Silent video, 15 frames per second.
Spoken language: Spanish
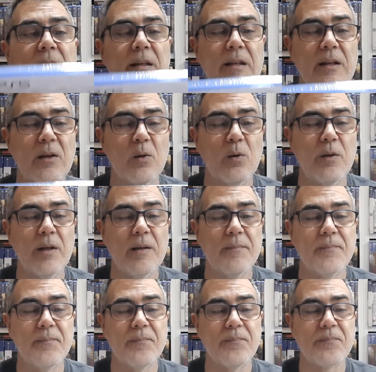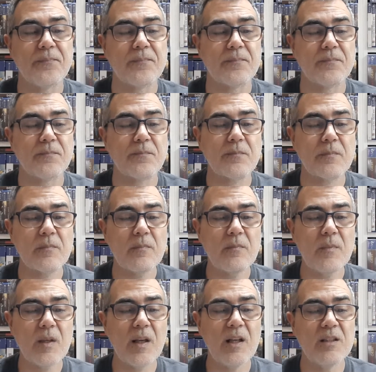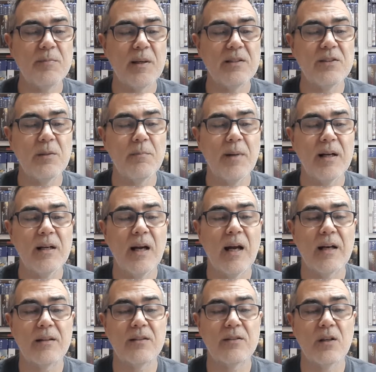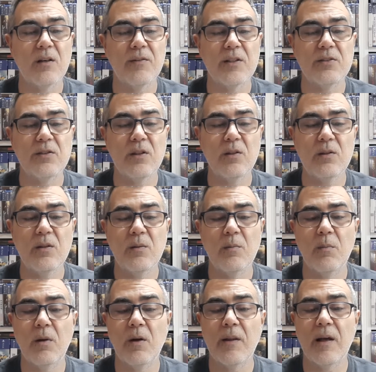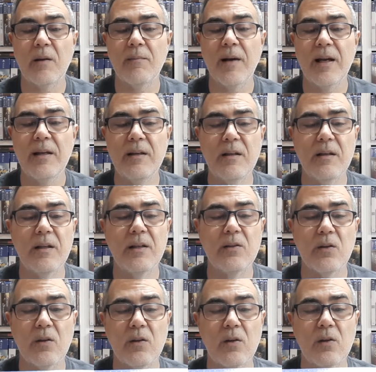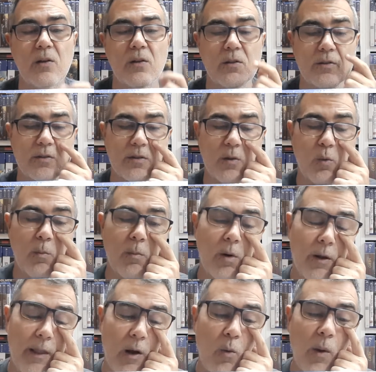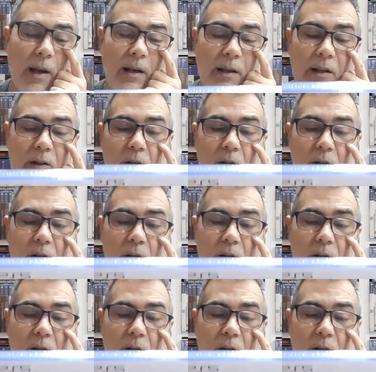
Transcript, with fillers: Incluye Expansion Punk, Hearts of Stone, Blood and Wine y todos los Blood and Wine y